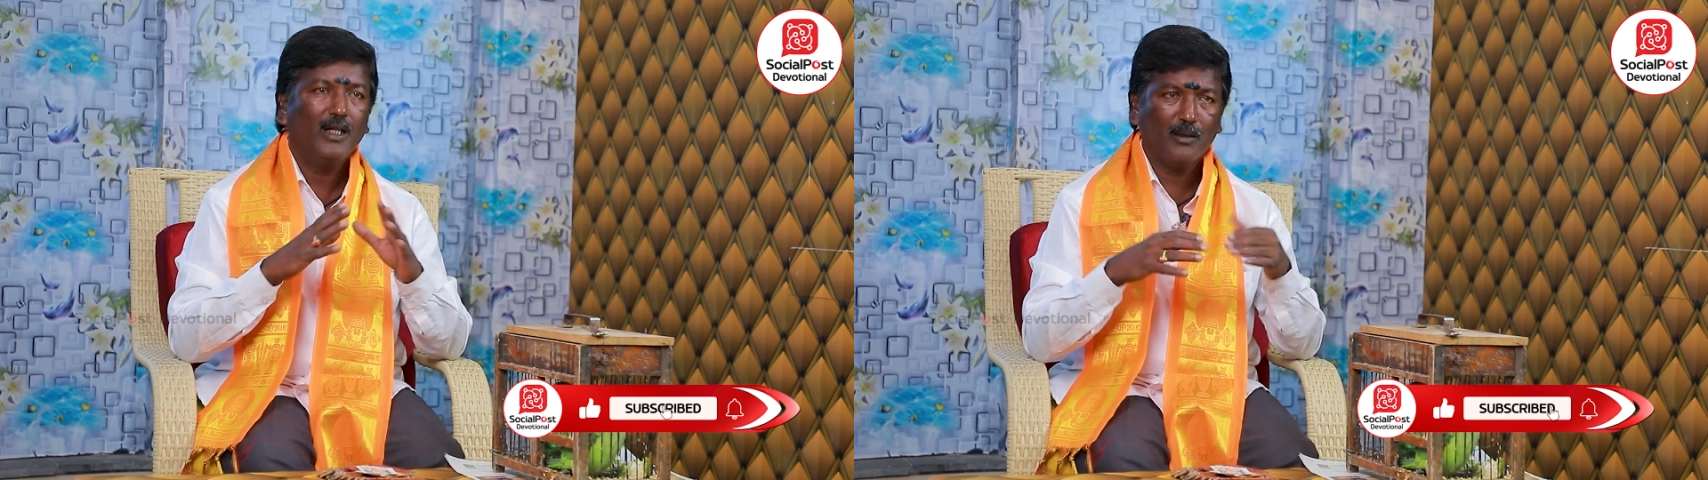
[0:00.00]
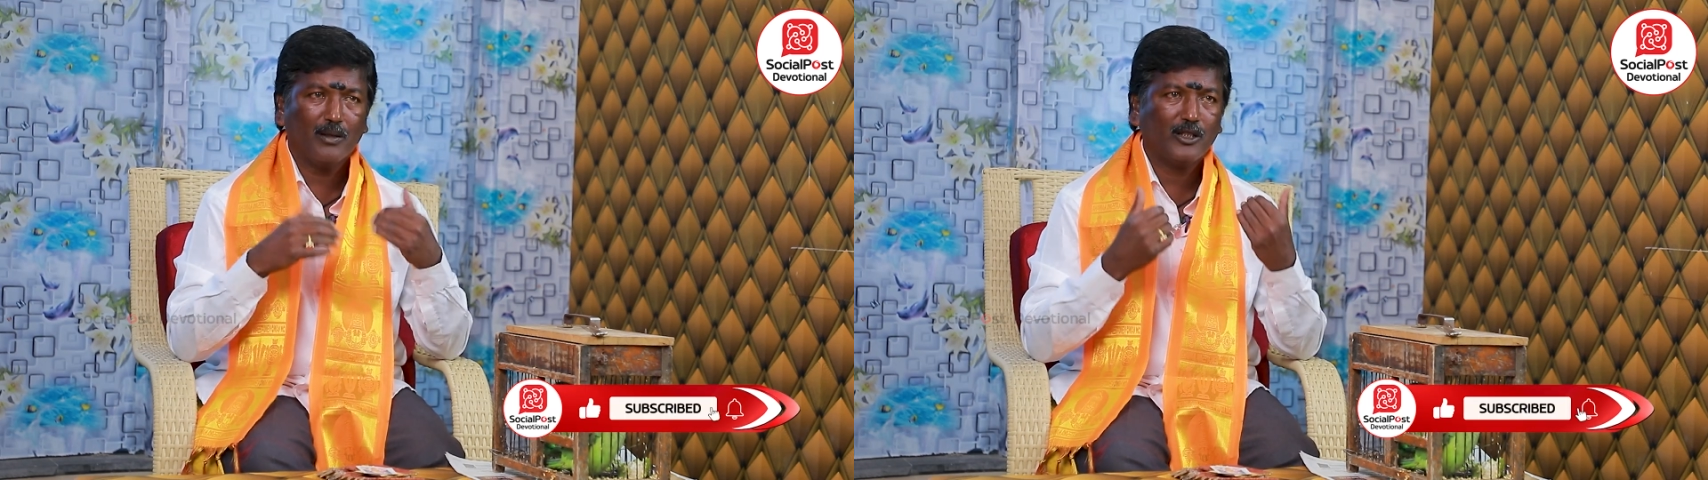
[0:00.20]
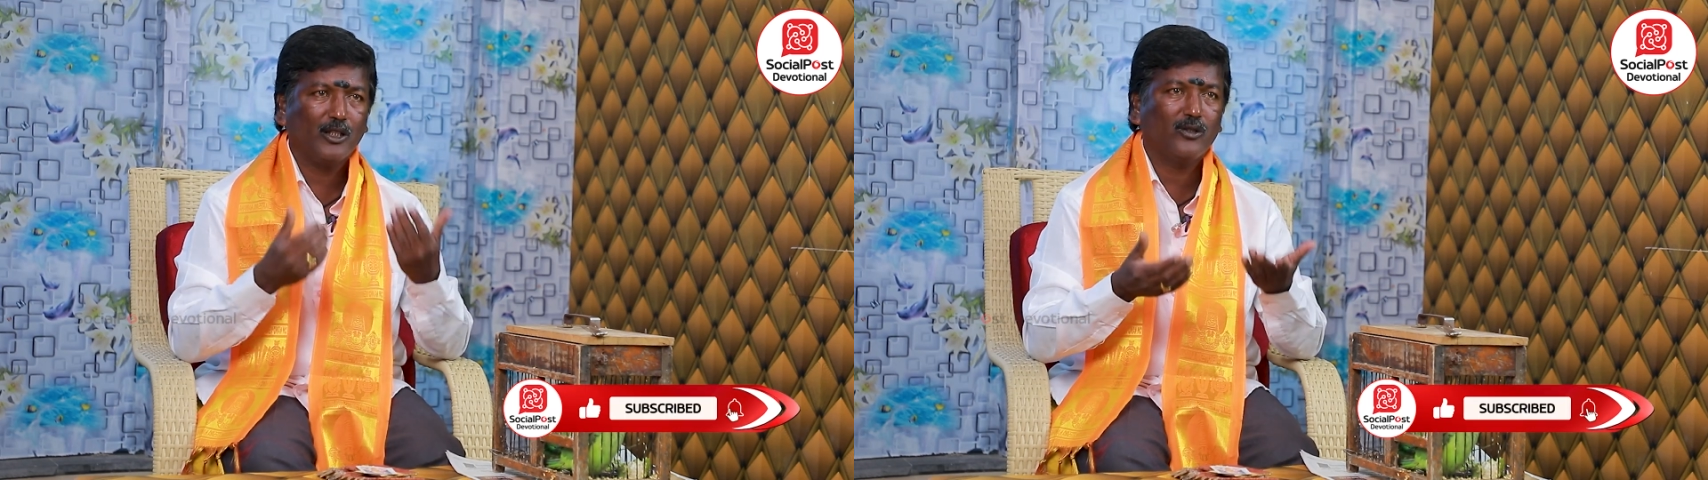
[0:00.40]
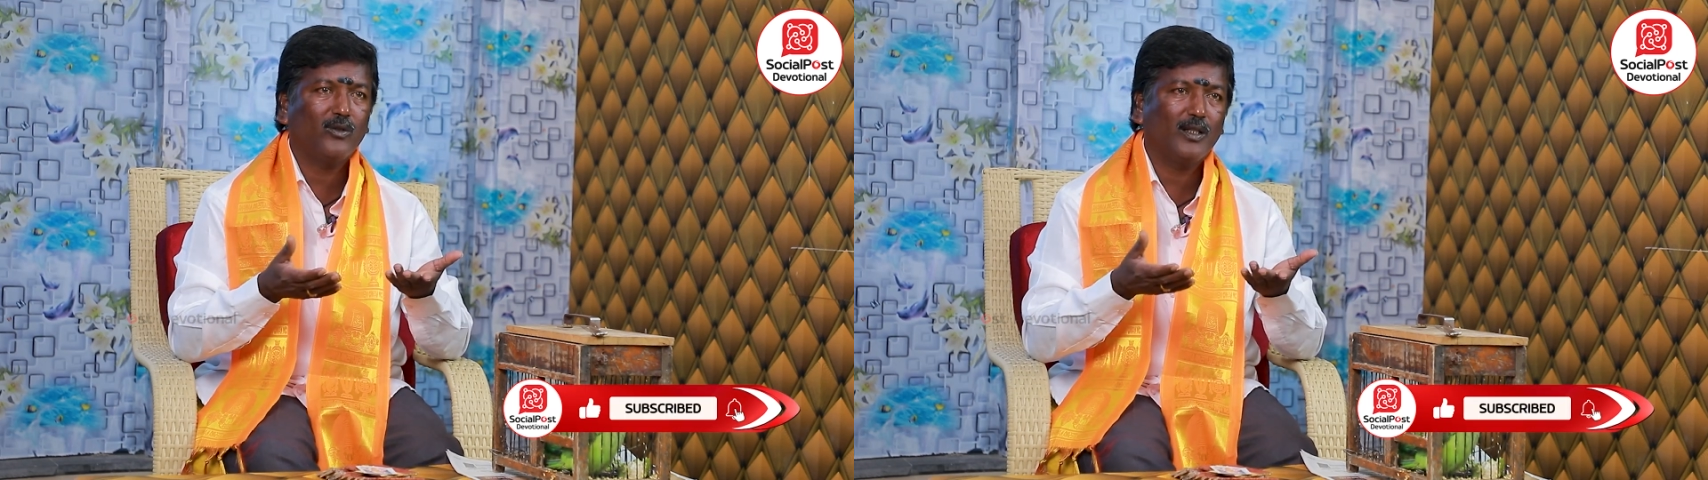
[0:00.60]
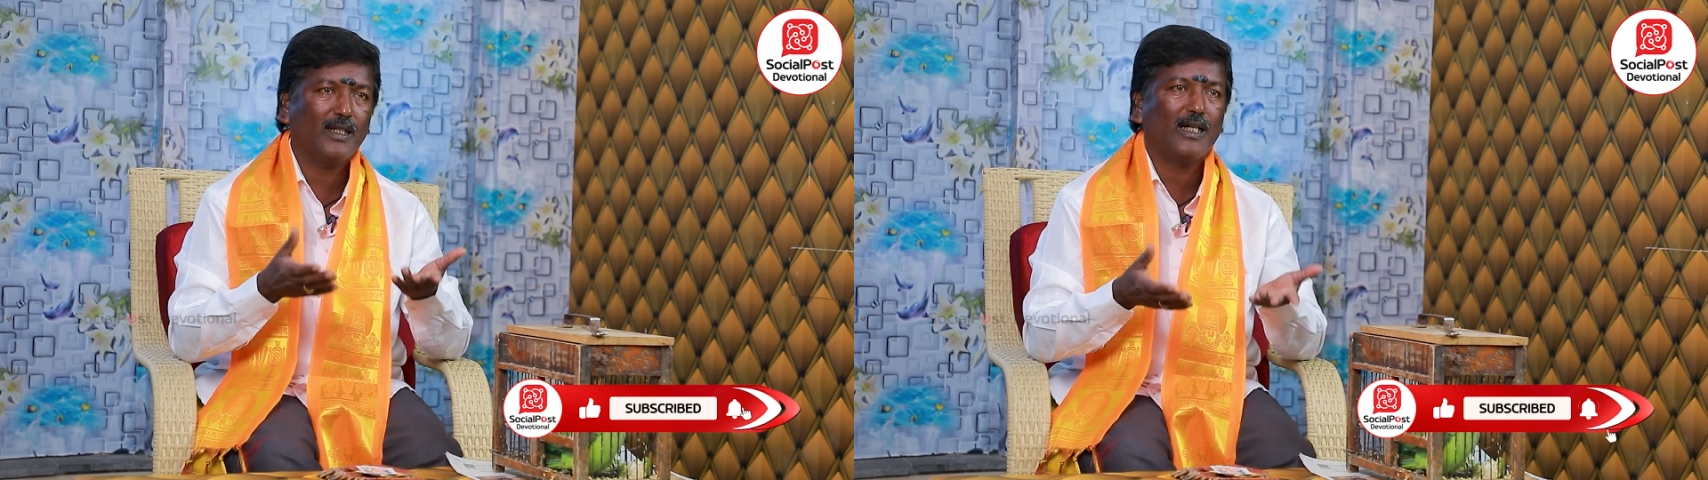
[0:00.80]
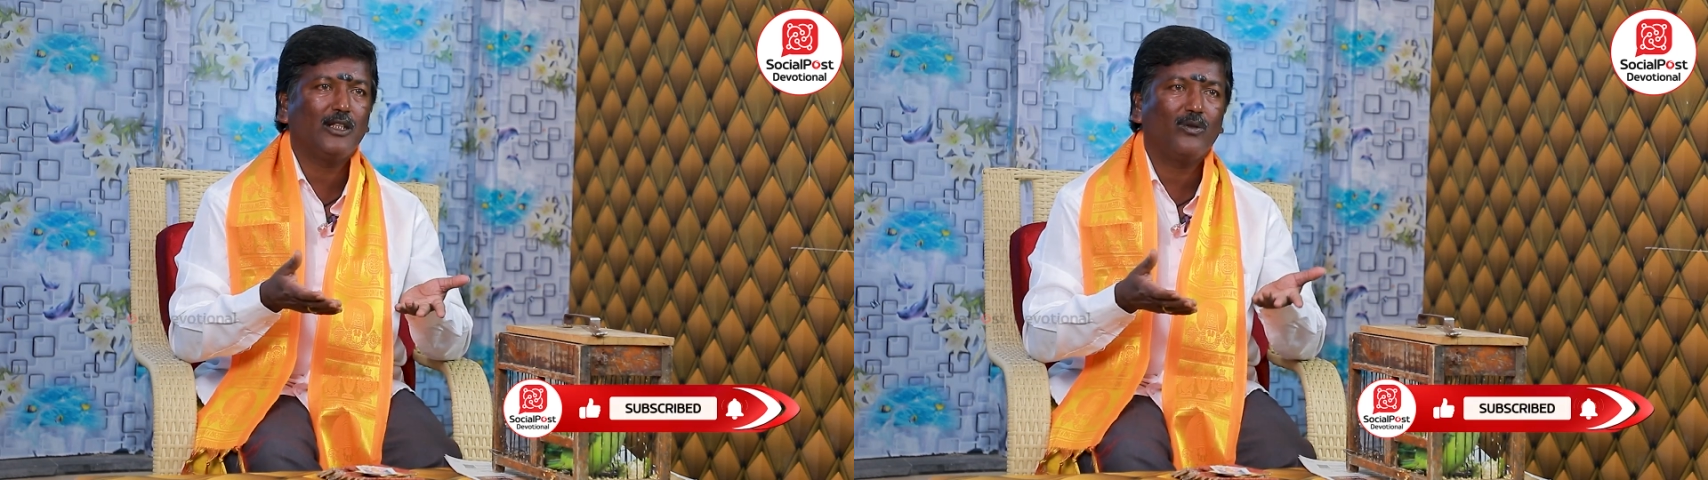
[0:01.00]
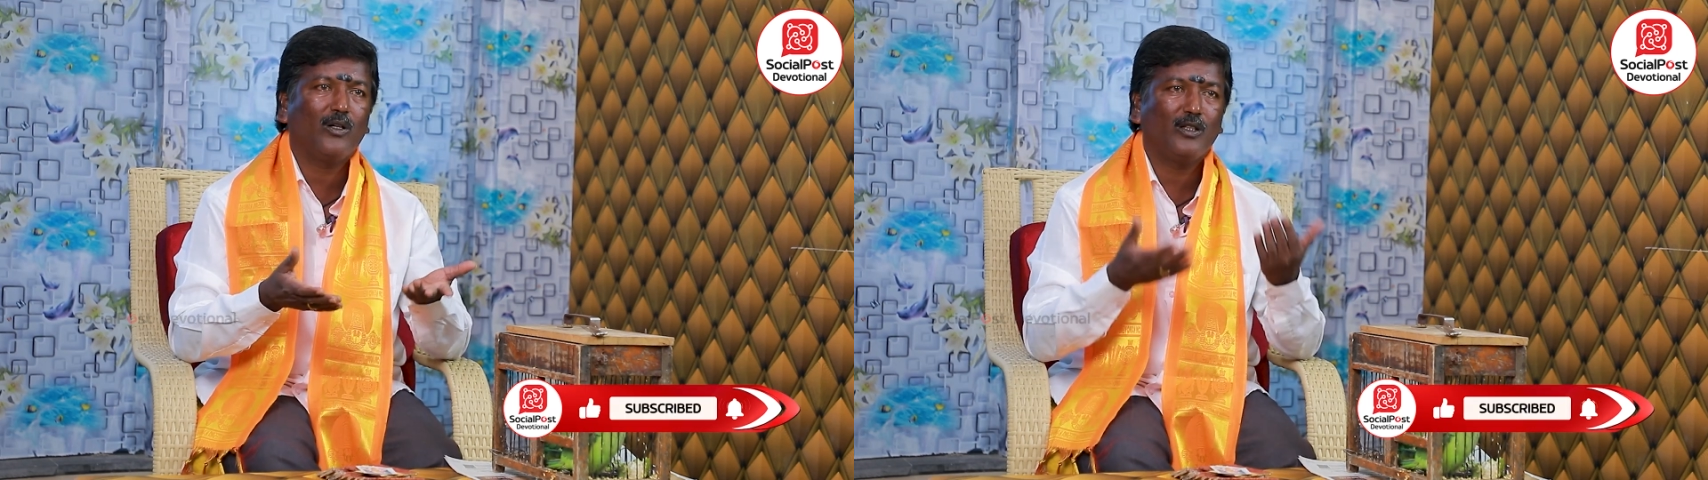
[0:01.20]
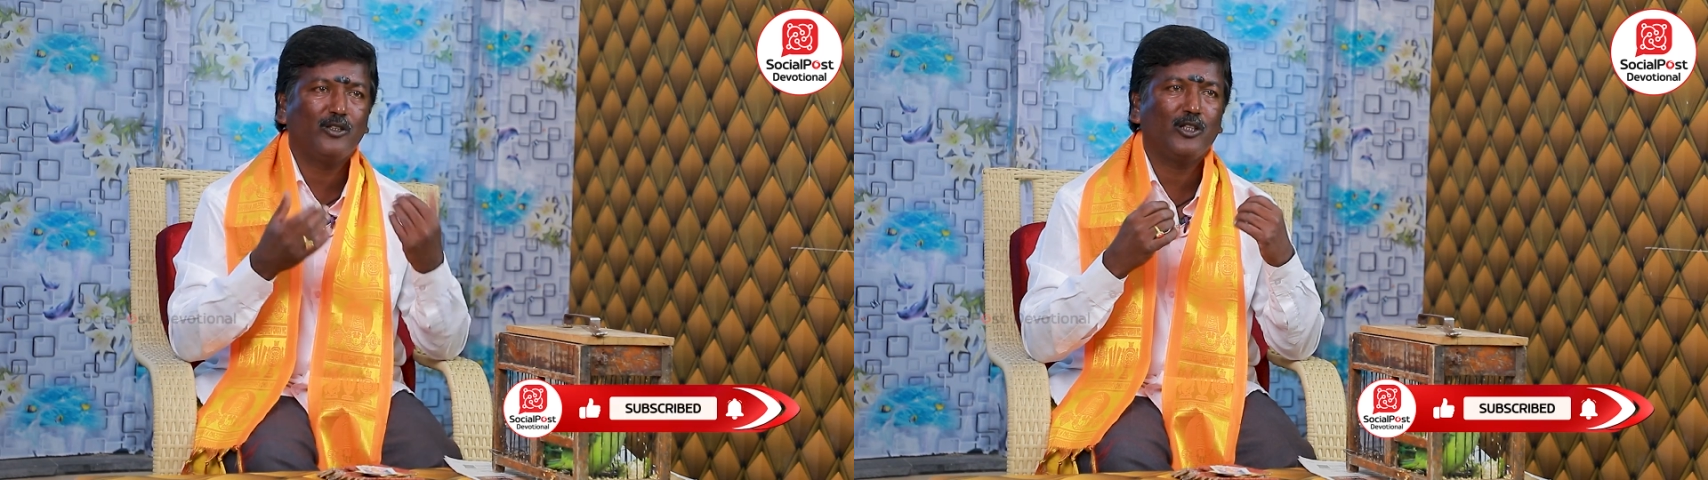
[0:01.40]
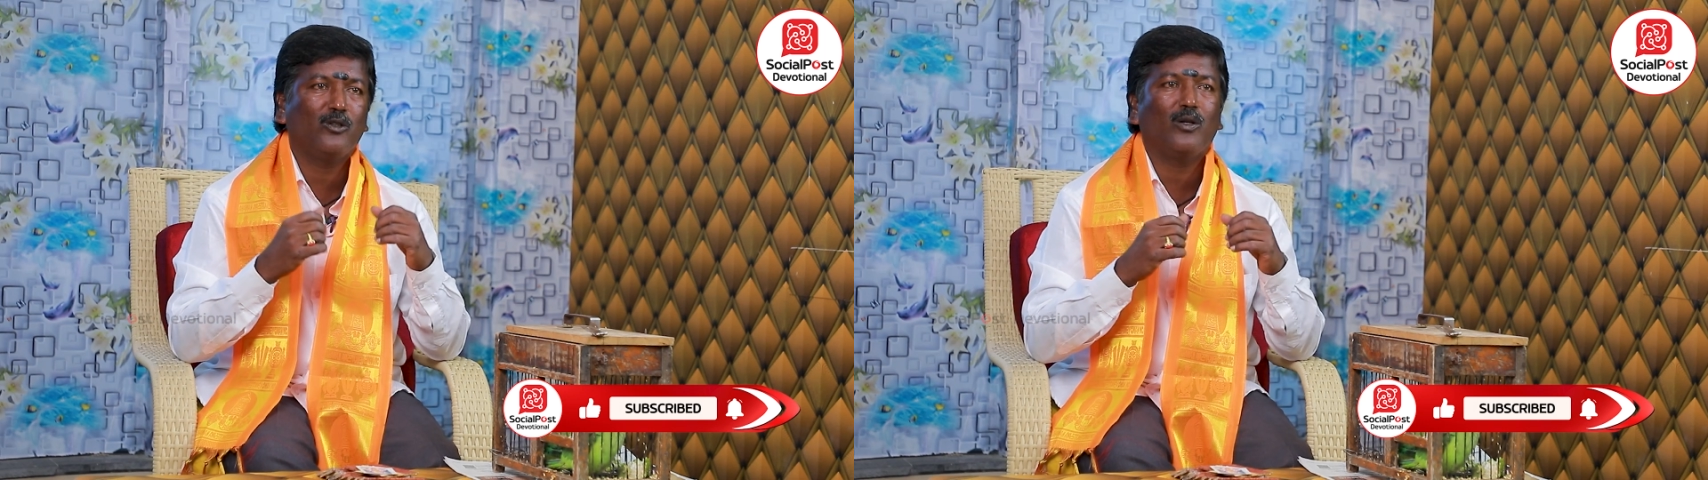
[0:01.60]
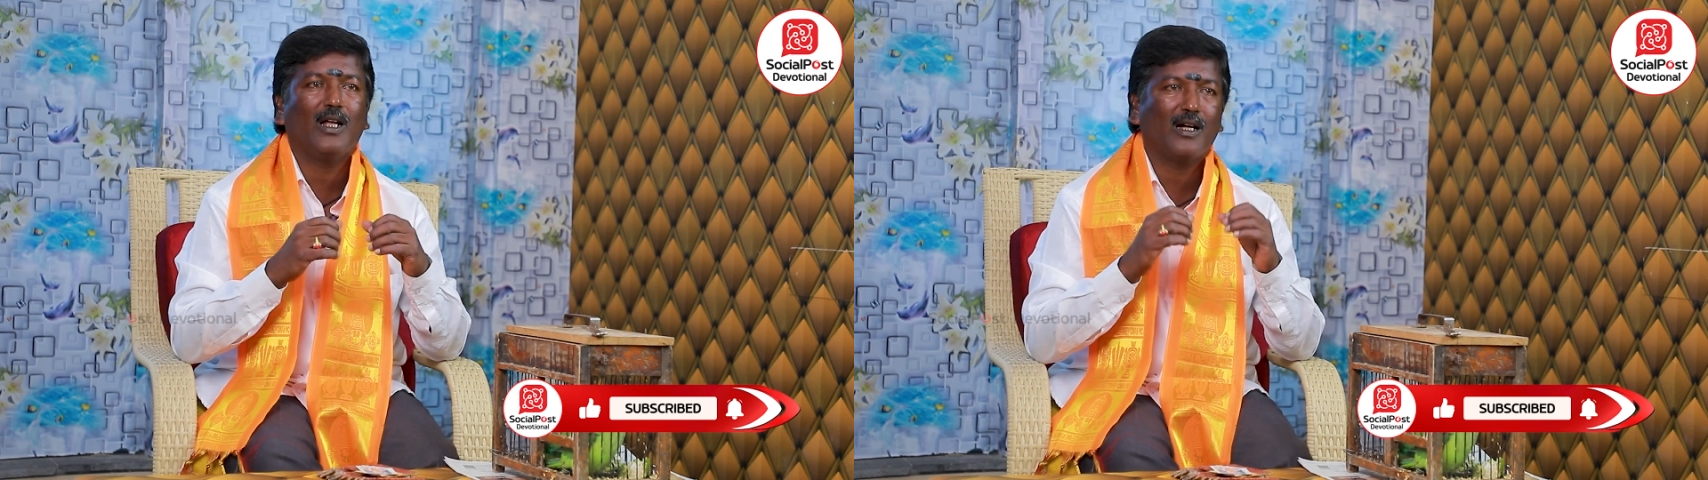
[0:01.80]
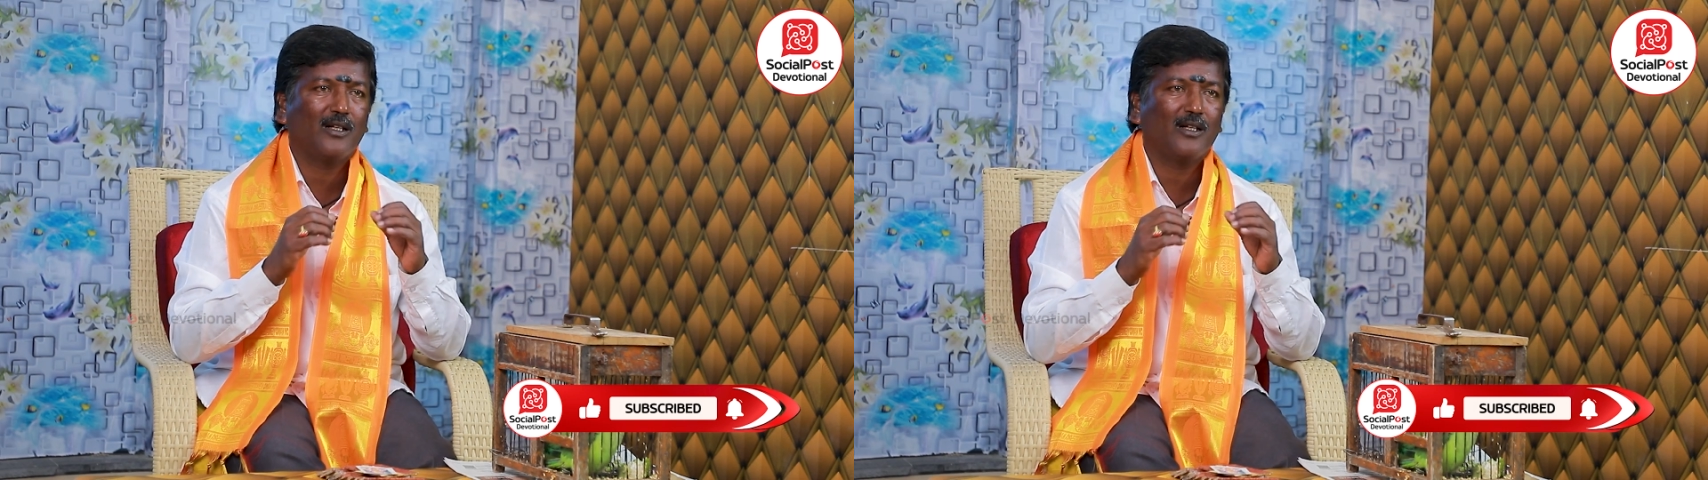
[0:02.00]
ఏమైనా చేసుకుంటే ఈ వారు మీరు చేతులారా